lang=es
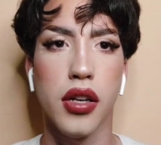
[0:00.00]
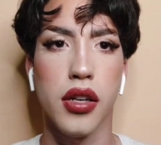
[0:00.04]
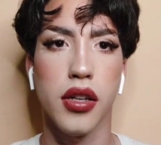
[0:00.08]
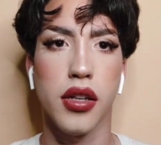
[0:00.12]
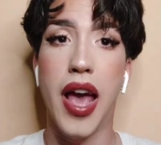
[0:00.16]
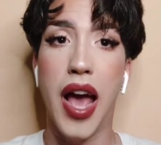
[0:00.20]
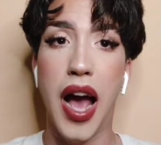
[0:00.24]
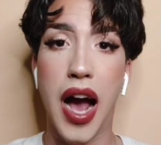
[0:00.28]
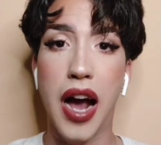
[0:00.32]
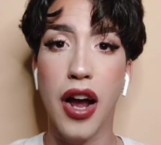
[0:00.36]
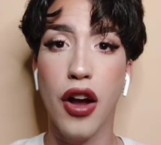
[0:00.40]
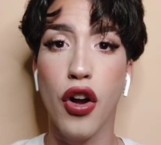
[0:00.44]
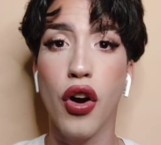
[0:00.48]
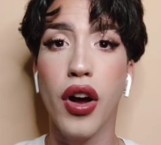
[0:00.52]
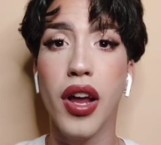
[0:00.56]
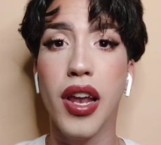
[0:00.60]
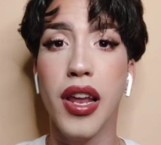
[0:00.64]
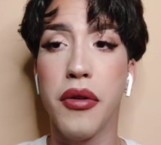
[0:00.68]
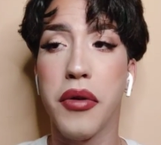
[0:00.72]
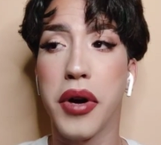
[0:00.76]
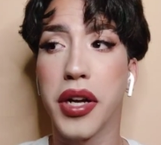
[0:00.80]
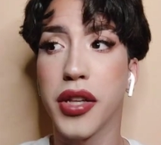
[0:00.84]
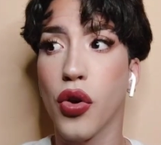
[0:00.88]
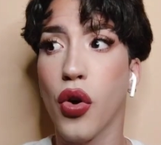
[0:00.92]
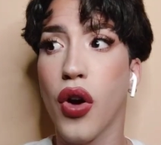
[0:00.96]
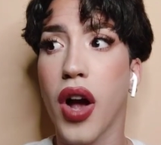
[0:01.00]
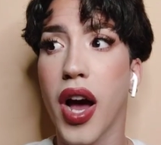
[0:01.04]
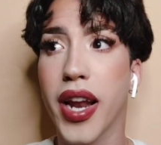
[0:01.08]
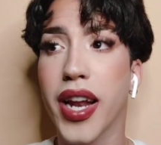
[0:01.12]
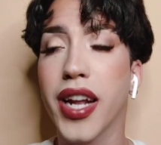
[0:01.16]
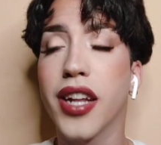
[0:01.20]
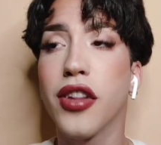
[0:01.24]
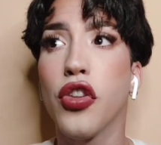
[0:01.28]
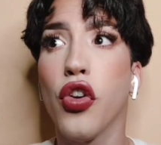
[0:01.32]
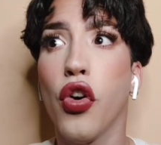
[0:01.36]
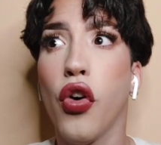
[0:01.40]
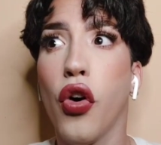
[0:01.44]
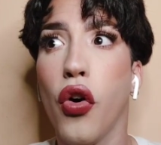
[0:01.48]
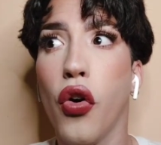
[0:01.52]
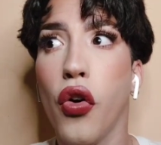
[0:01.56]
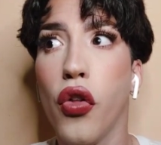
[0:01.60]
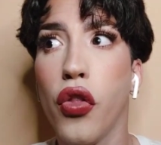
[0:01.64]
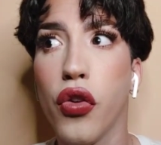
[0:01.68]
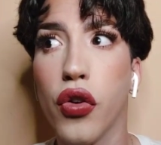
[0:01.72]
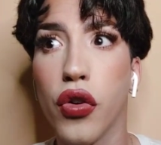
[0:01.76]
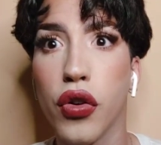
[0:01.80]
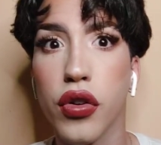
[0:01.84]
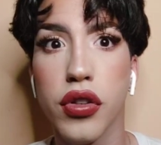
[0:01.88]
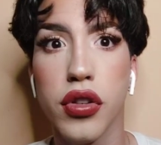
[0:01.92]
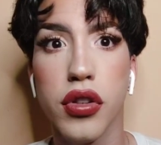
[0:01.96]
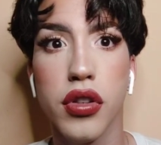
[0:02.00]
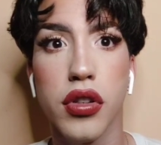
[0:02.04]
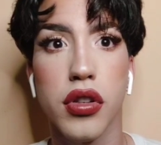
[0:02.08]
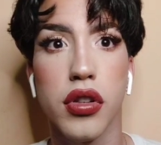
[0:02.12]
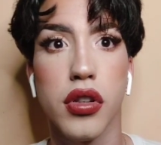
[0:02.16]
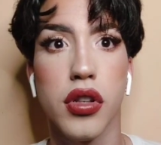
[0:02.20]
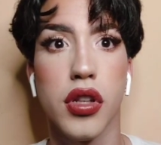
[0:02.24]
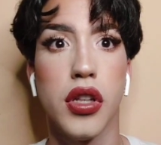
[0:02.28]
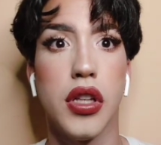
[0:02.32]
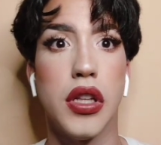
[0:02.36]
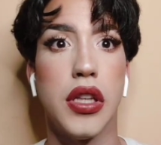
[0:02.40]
Es algo que le va a tocar a todos.